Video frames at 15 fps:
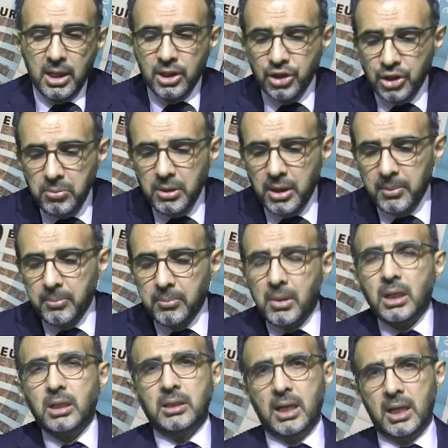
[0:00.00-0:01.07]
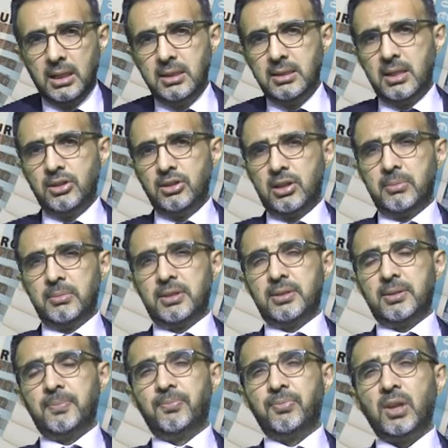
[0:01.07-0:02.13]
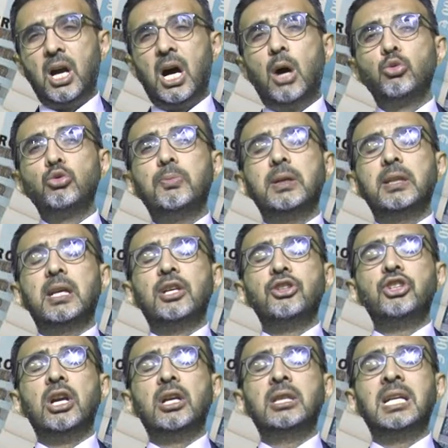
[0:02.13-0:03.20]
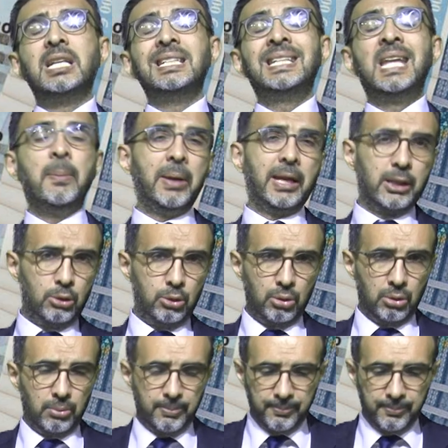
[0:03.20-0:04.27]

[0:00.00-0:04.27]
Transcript: Şimdi bakın değerli izleyicilerimiz, Avrupa'da yaşayanları ne bekliyor?